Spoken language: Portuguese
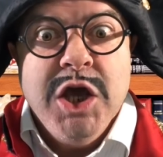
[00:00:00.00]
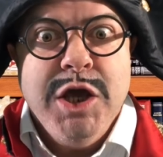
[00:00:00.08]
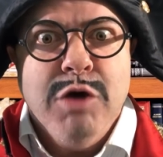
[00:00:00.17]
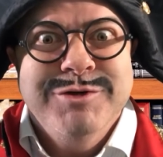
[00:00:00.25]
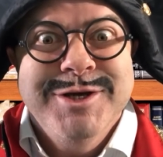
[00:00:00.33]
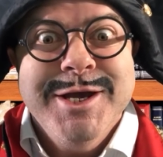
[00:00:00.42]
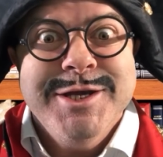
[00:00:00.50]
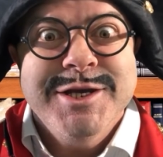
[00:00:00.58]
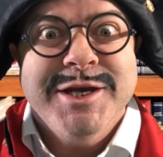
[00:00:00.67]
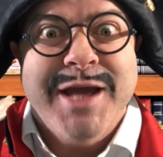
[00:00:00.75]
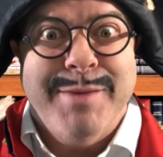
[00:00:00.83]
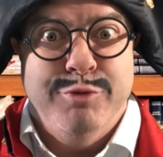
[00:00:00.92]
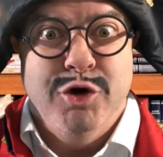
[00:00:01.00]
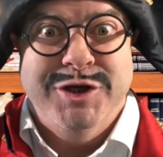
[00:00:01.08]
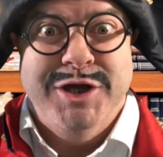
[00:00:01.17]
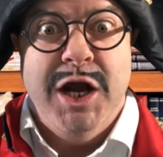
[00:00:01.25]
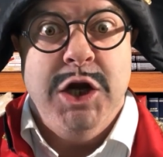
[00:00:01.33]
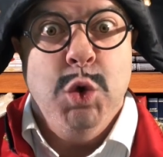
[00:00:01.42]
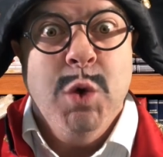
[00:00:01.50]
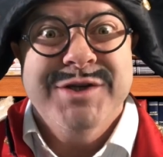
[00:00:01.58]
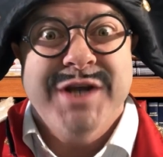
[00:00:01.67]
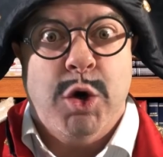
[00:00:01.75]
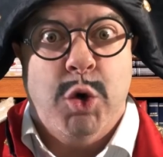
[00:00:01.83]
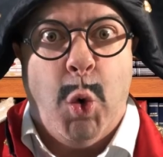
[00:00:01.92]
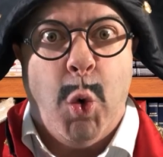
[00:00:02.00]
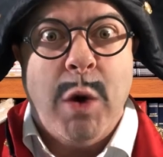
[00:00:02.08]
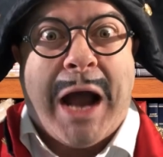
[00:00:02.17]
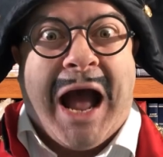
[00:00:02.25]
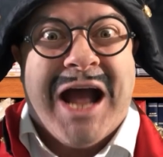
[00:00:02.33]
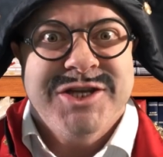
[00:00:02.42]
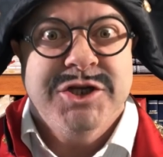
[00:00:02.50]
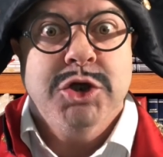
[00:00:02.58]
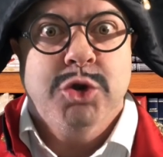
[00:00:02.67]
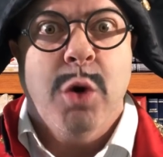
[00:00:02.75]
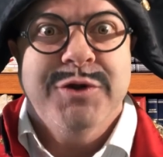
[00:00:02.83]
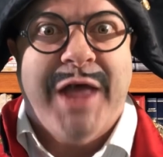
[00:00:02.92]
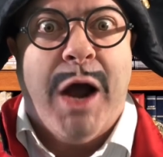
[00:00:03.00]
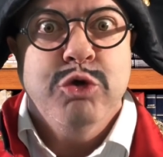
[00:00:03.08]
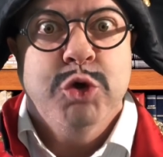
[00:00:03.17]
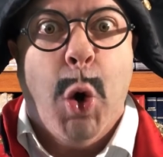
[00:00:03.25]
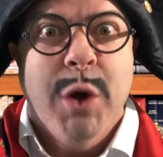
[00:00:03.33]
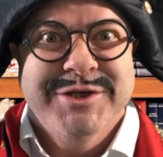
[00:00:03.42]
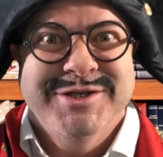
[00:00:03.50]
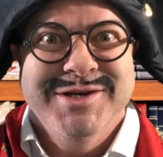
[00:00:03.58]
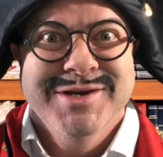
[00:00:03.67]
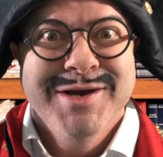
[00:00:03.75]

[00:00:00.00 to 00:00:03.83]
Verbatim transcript: E eu disse que é porque ele usa Colgate Total 12.